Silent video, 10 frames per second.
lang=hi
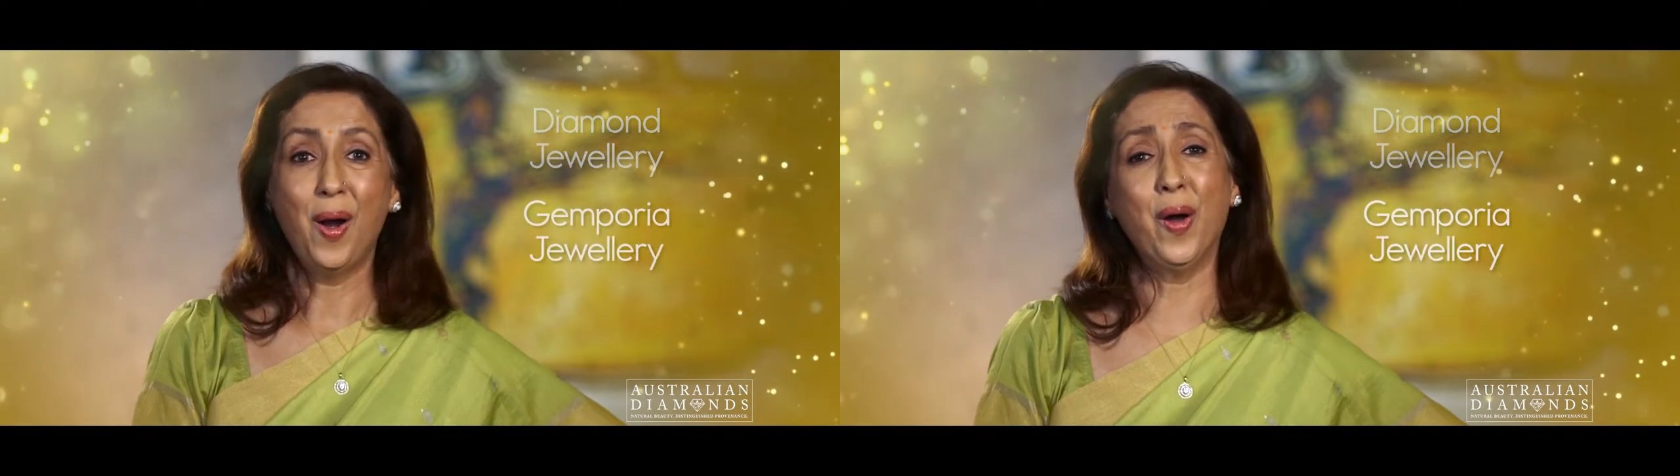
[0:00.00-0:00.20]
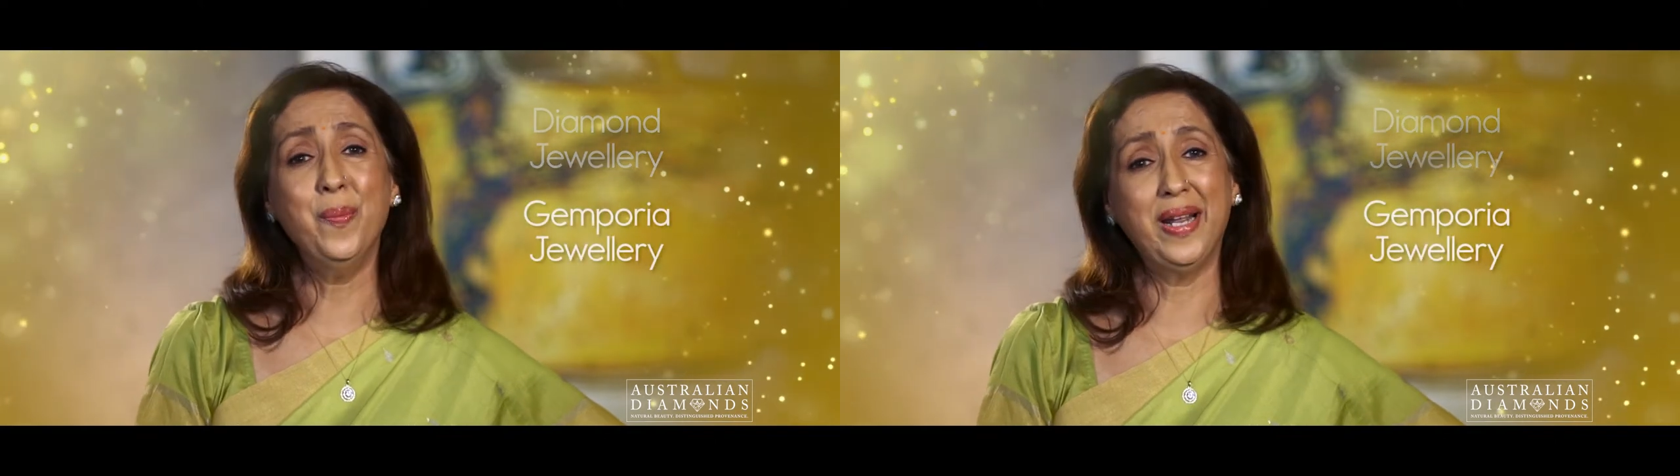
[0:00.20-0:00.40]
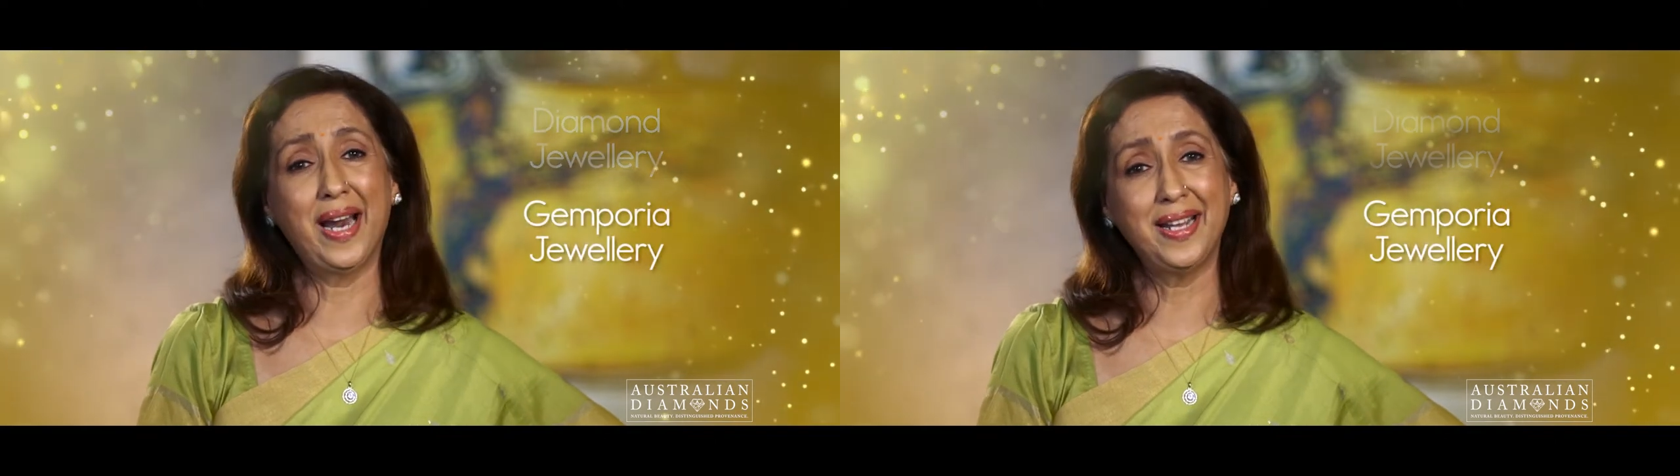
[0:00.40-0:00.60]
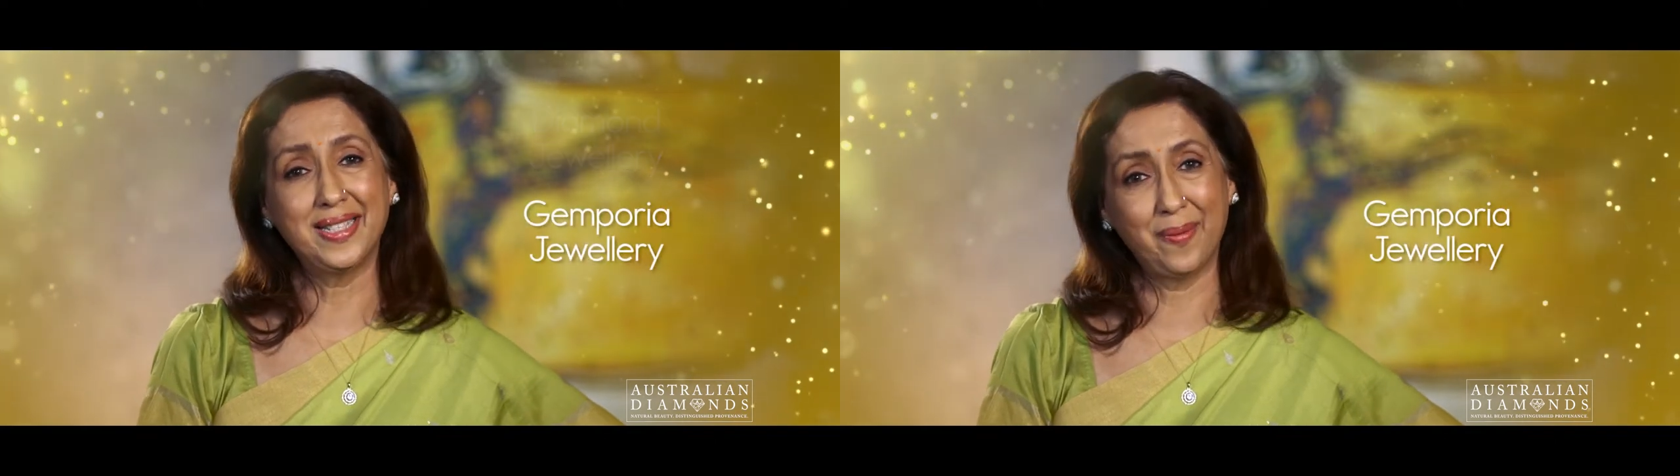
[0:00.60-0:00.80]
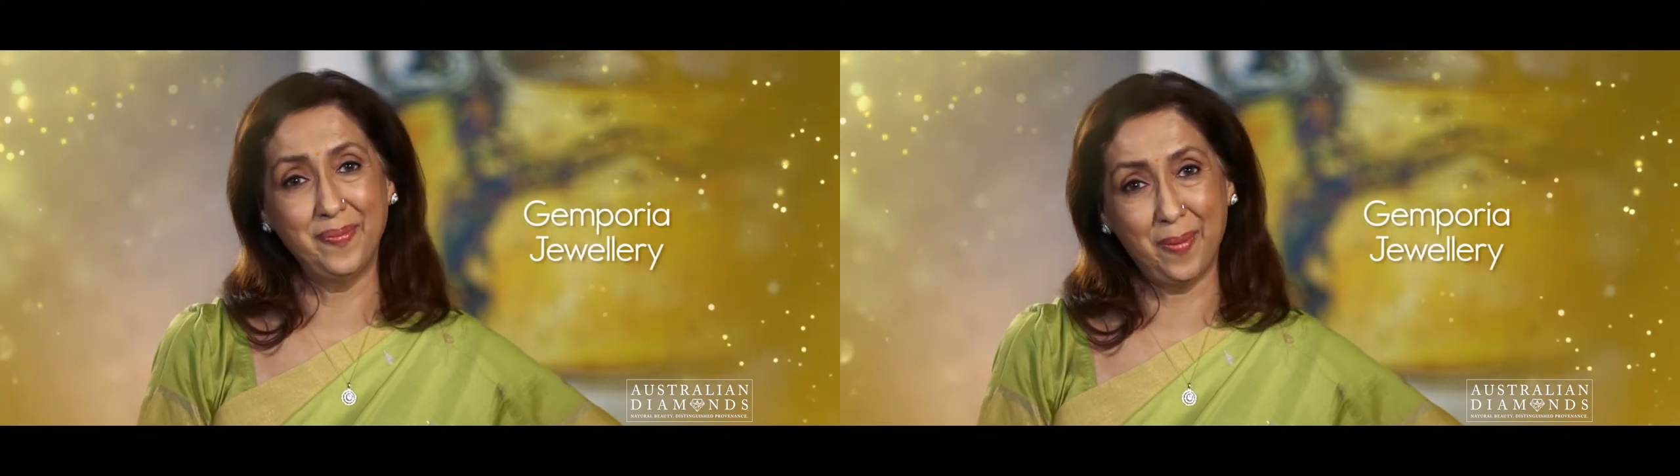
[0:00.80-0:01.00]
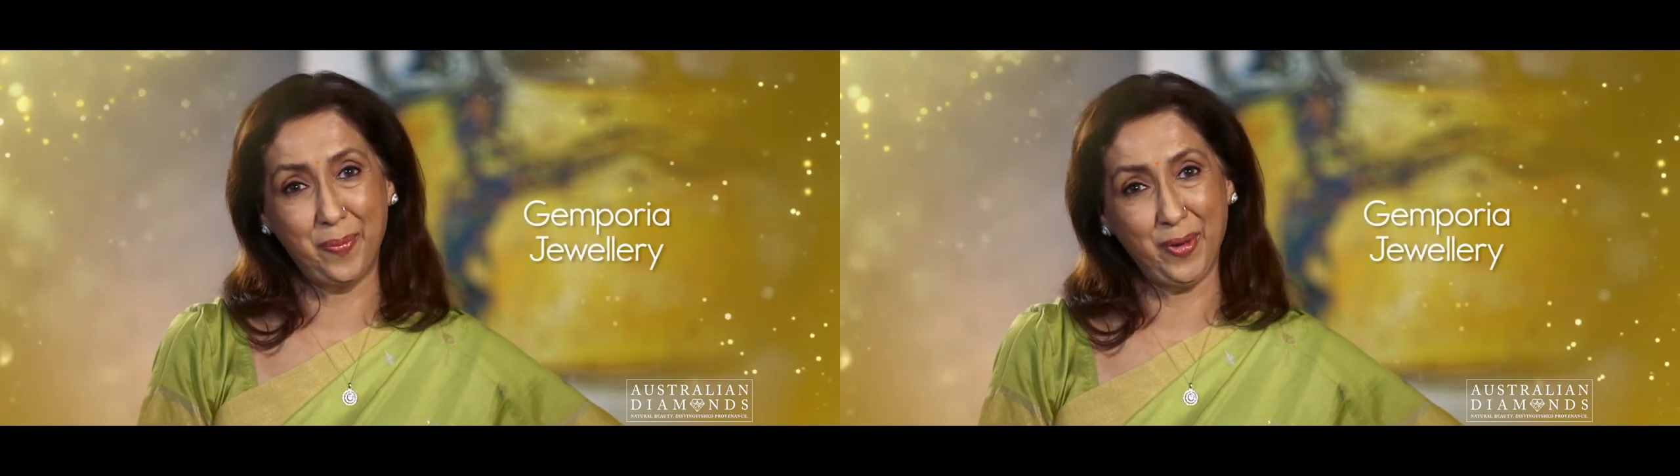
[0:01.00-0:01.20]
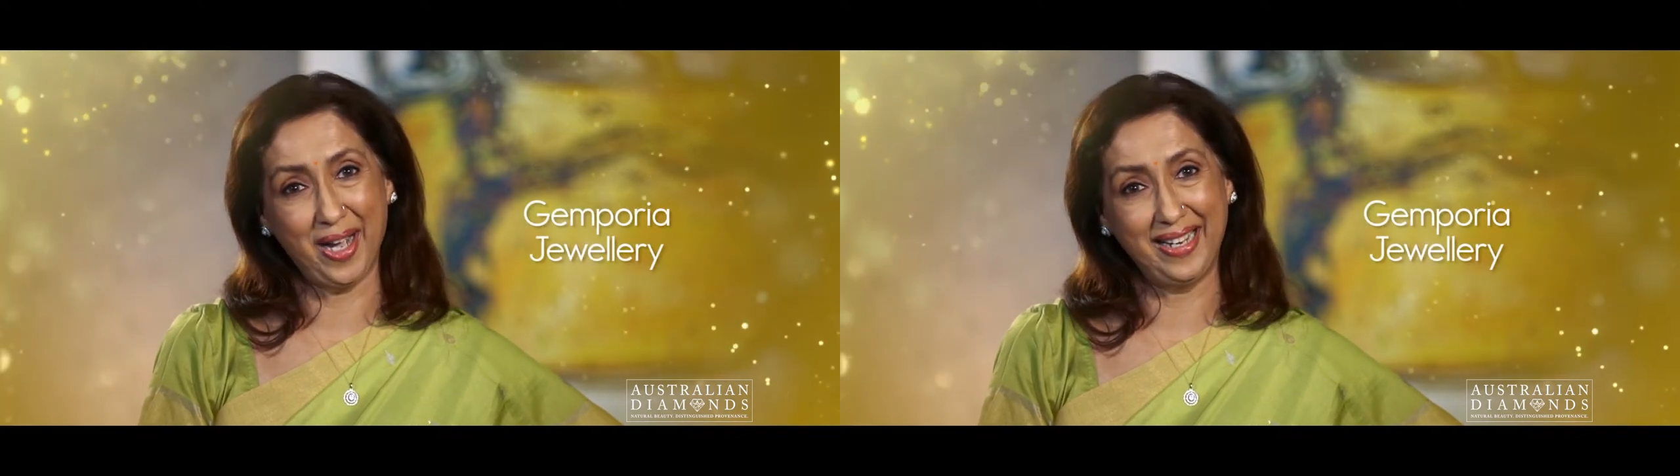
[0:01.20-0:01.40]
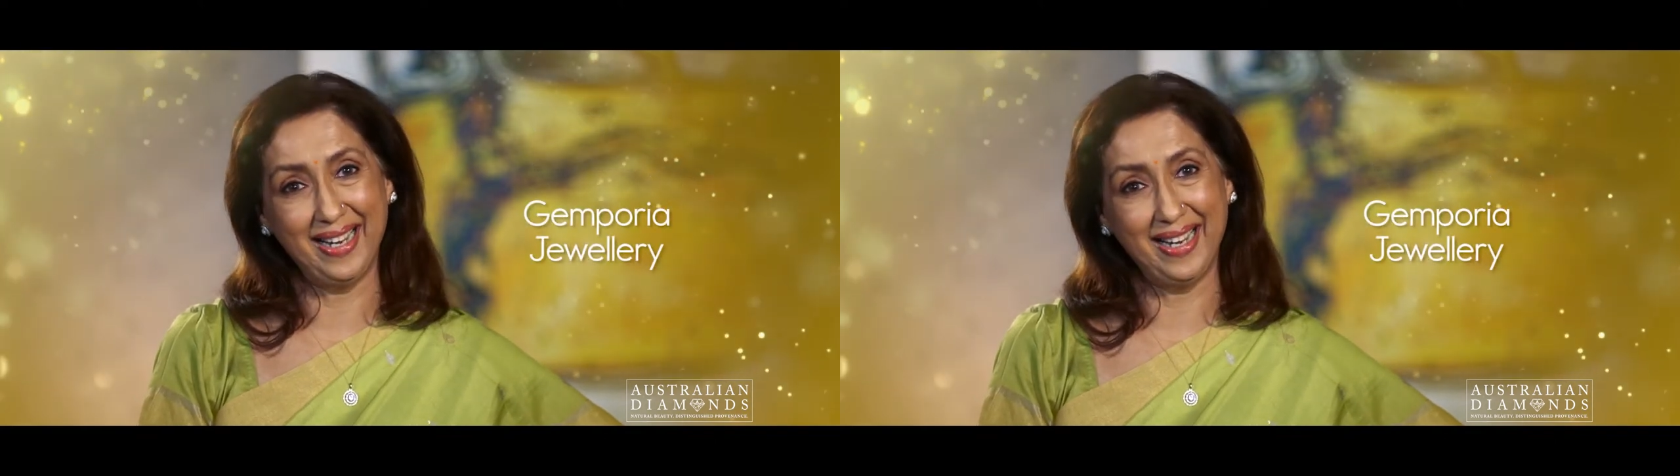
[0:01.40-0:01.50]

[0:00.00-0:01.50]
और मेरा ये सपना पूरा